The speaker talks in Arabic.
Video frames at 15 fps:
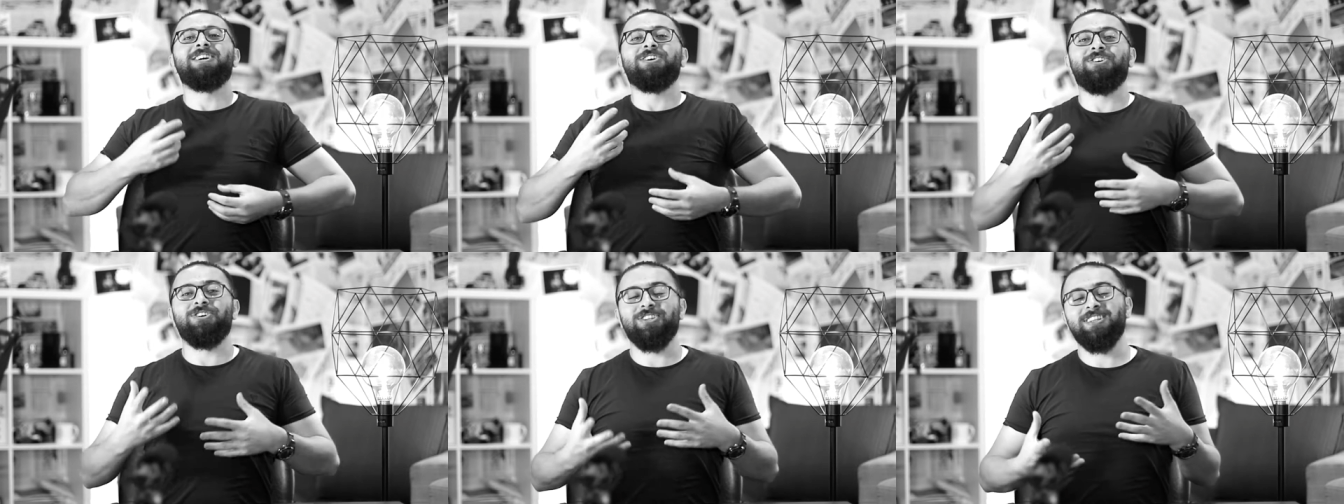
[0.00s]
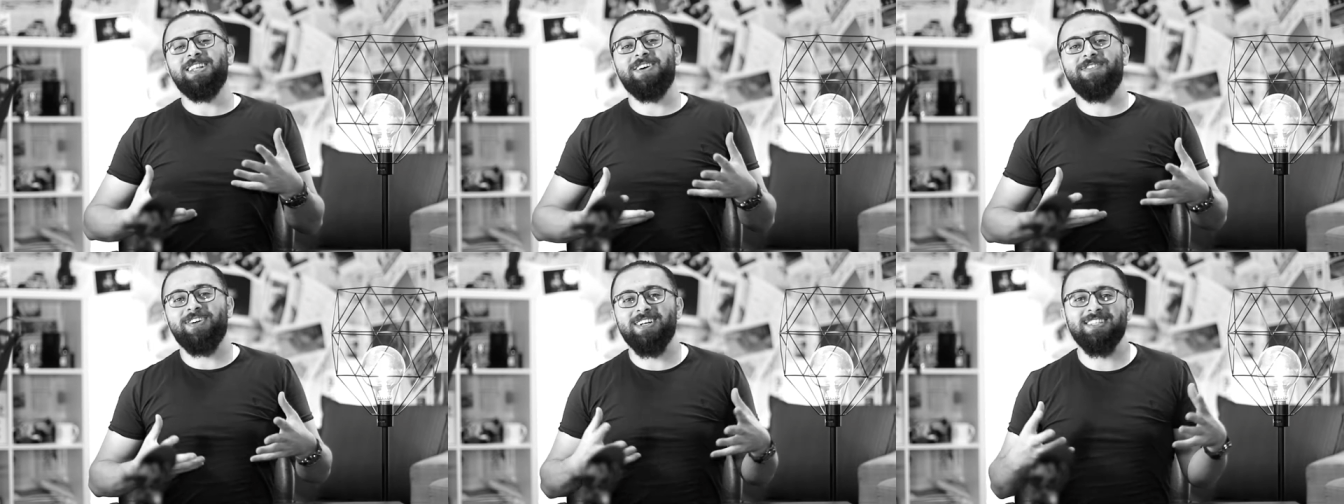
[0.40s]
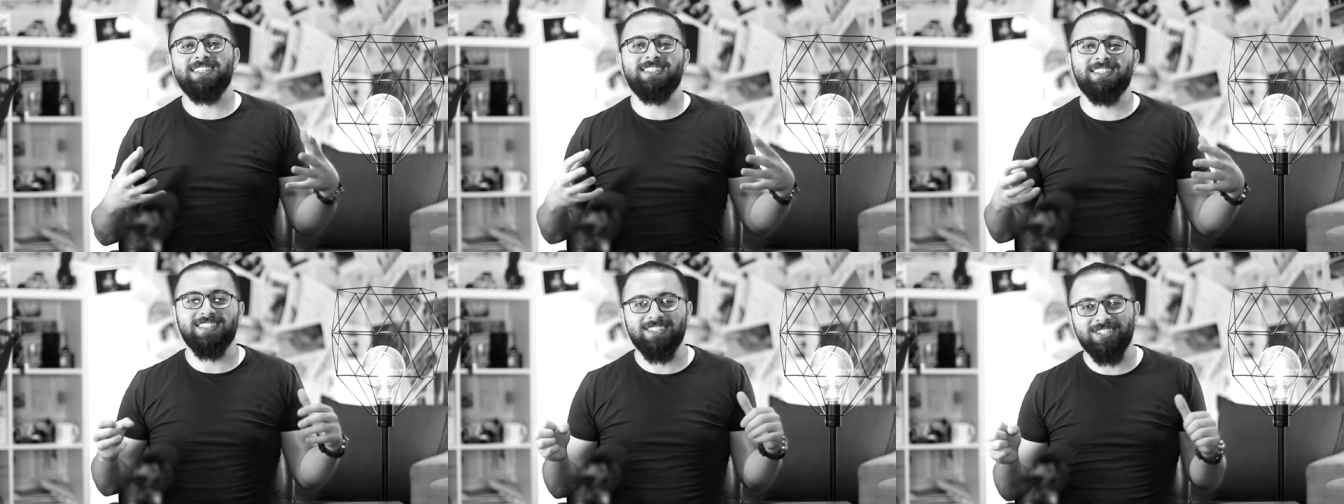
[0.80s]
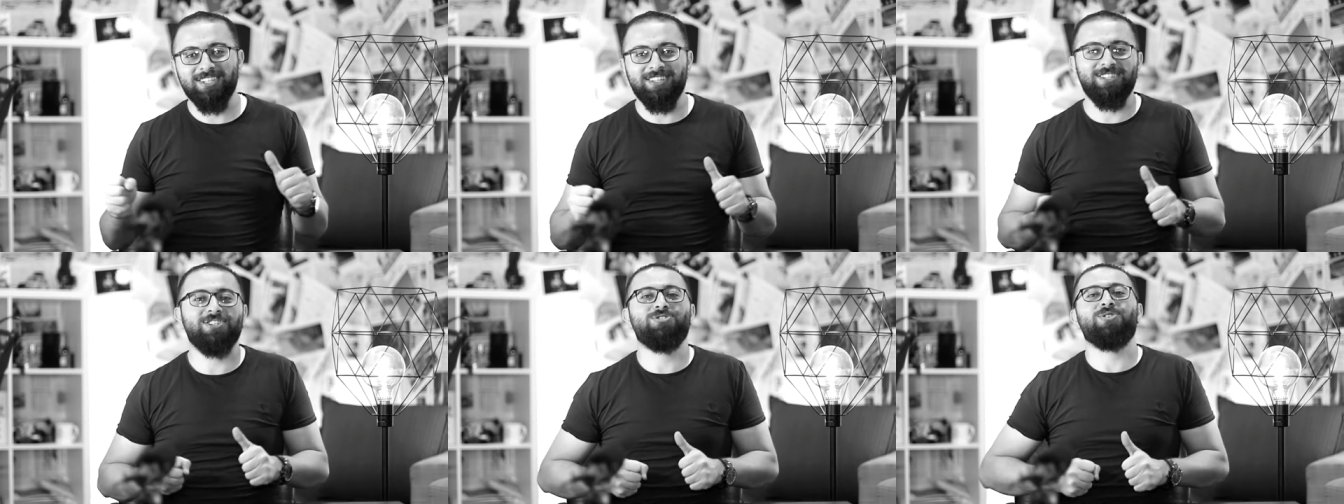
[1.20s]
خذ نفس
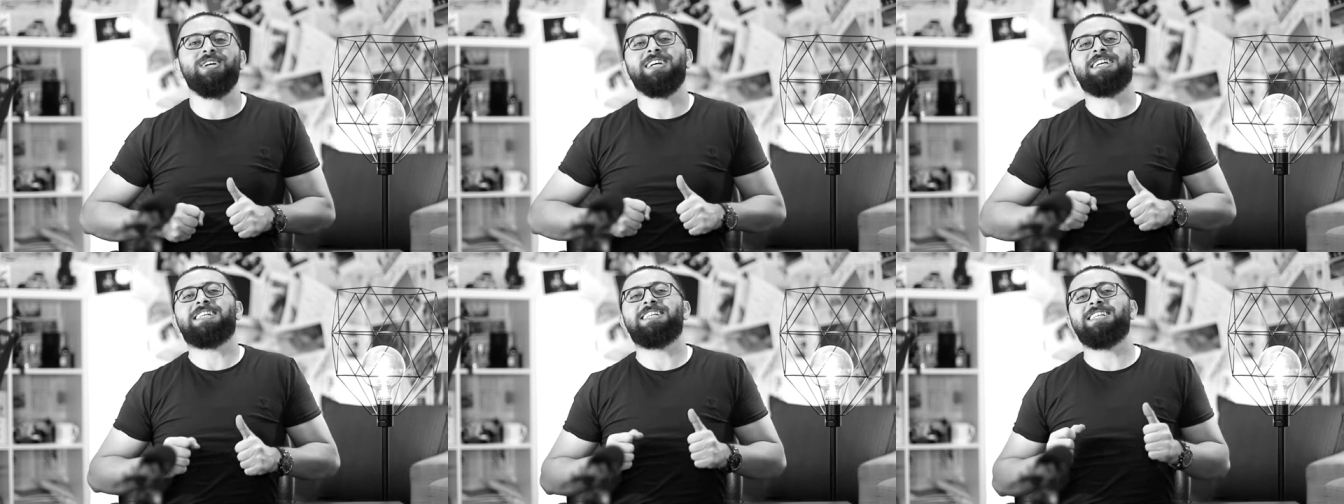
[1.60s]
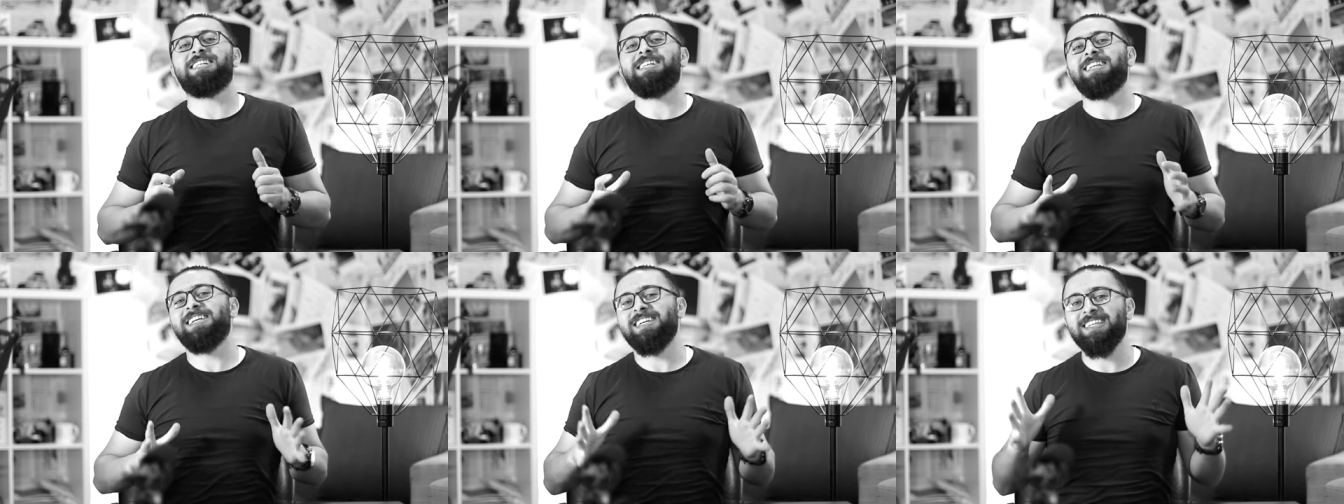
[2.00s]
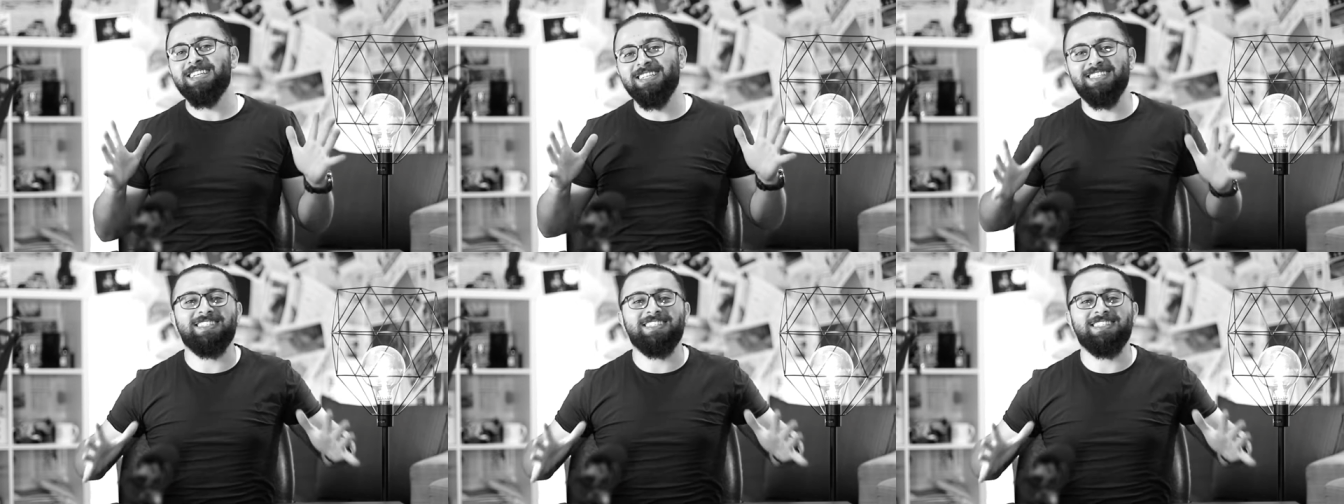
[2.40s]
شد شوي على حالك